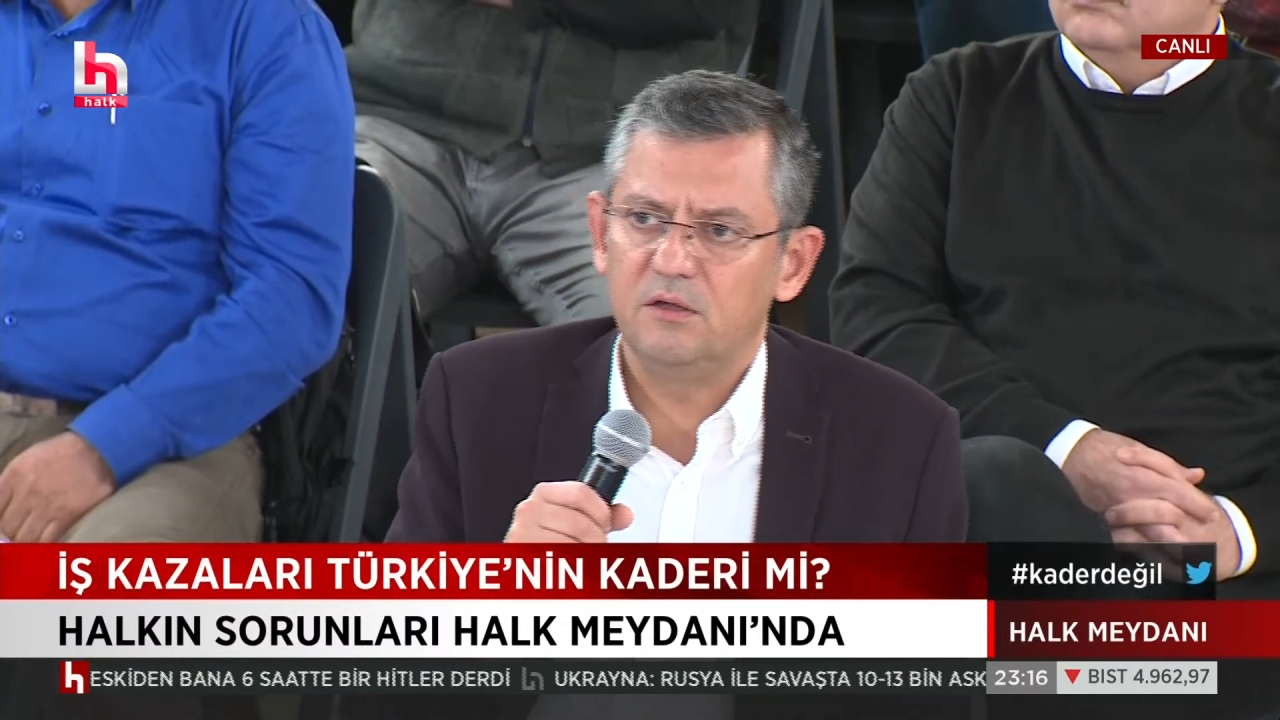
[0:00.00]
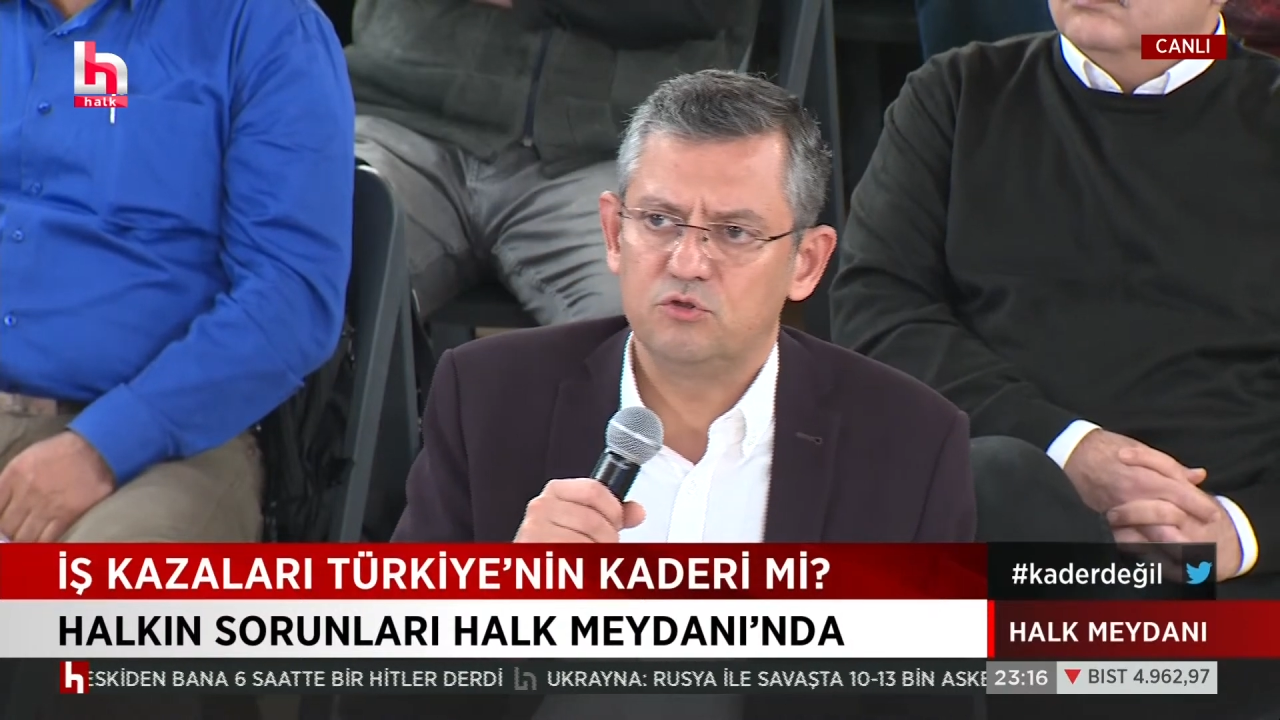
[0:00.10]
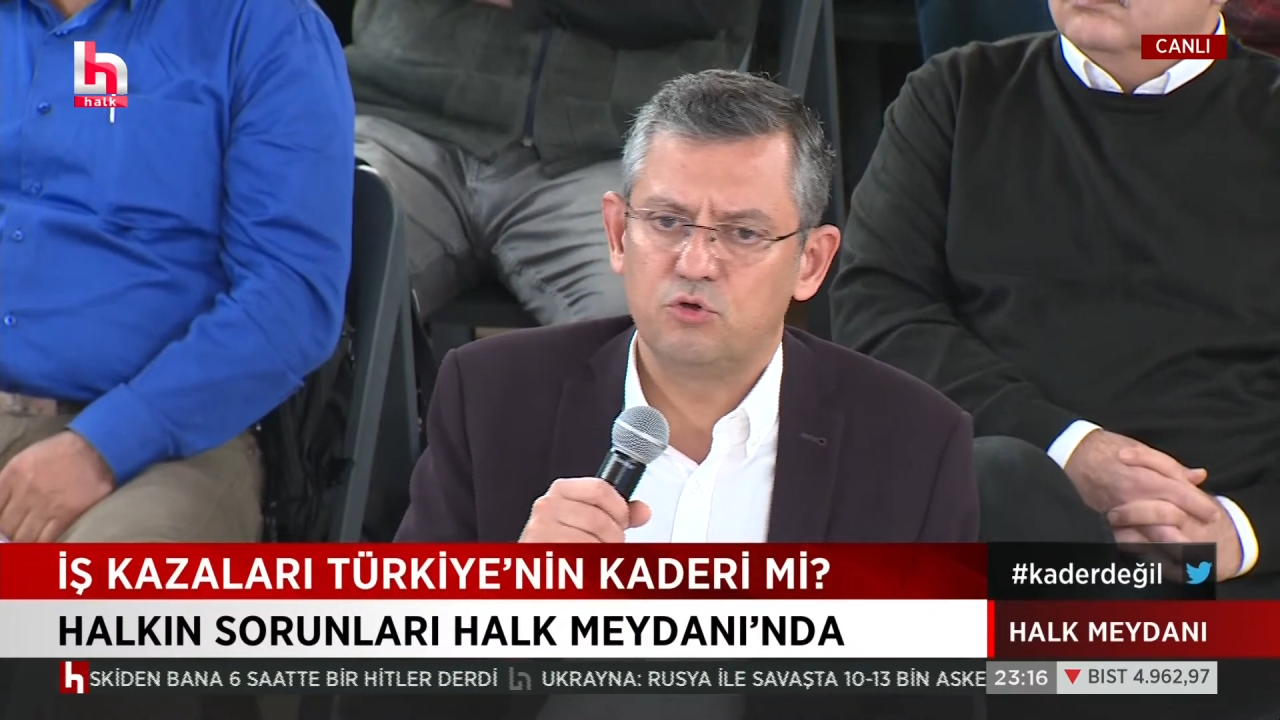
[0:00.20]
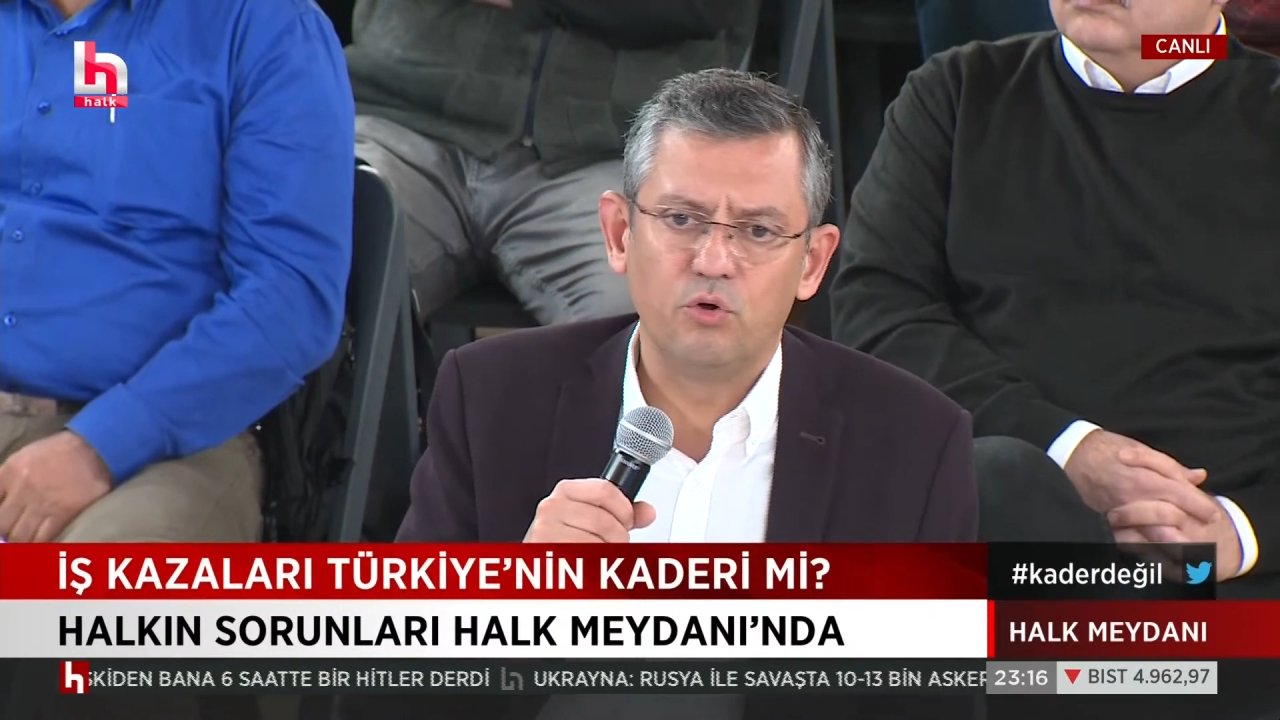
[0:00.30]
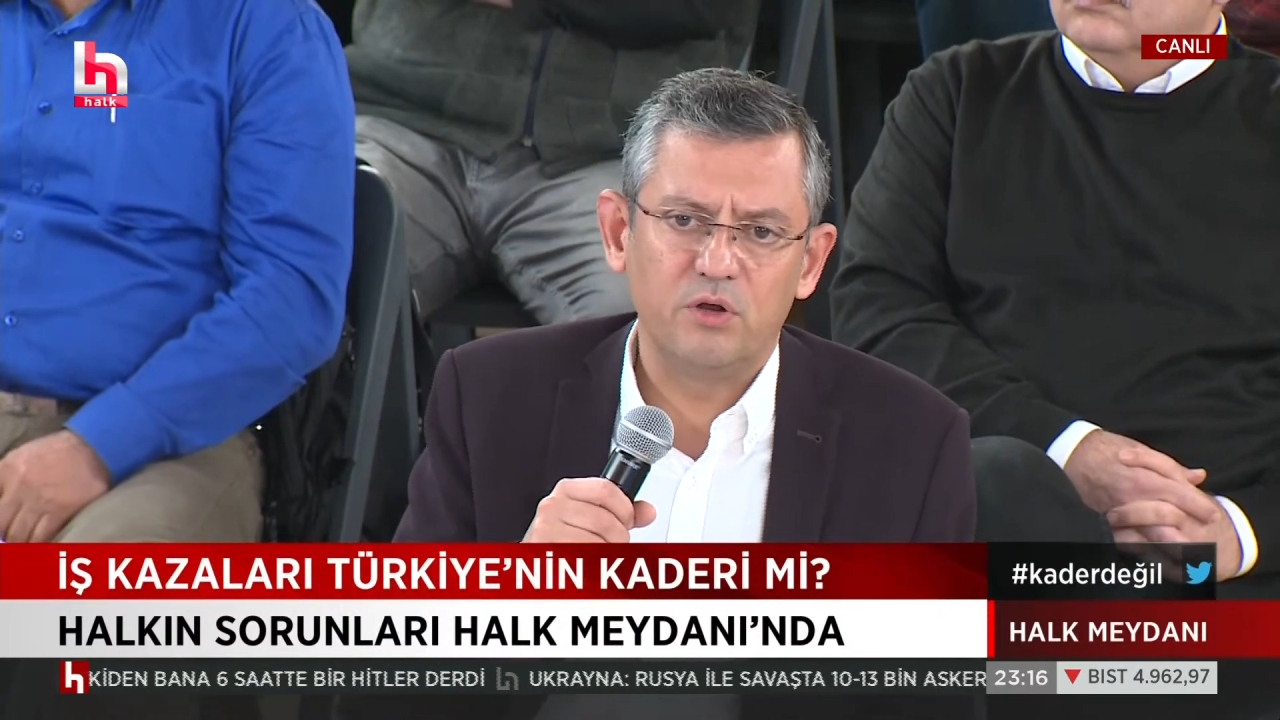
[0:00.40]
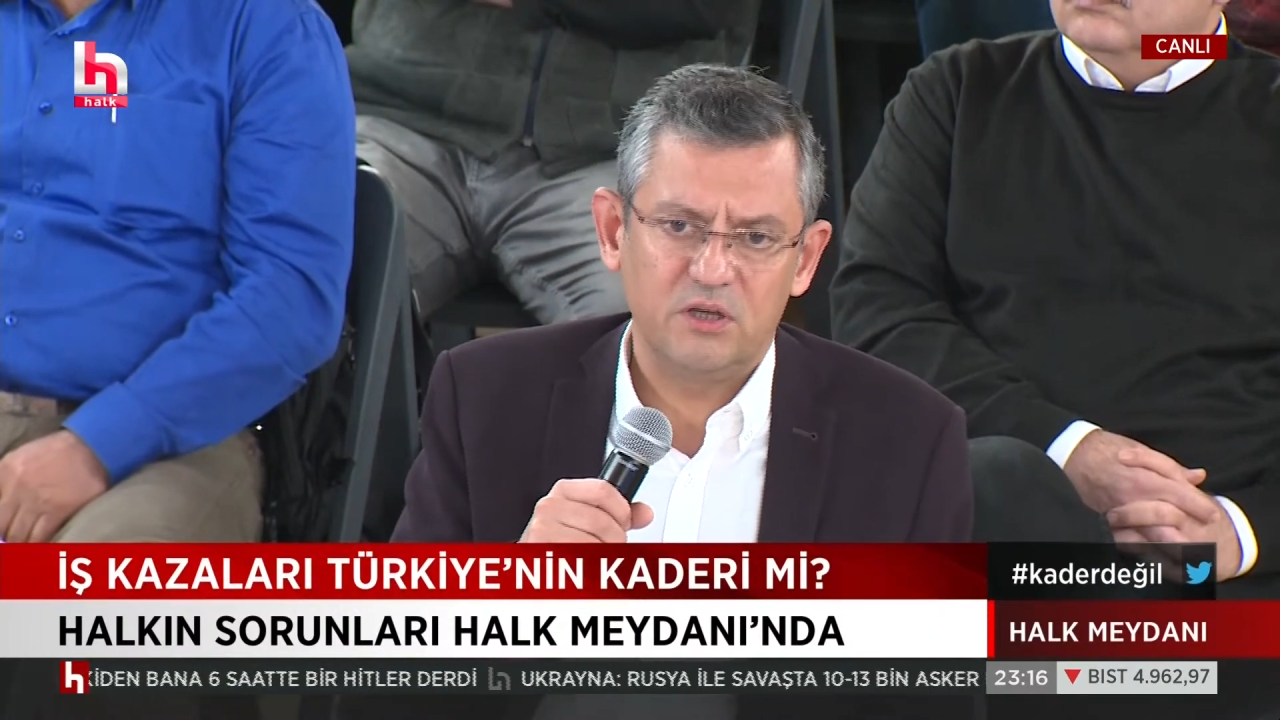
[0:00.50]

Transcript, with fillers: sonra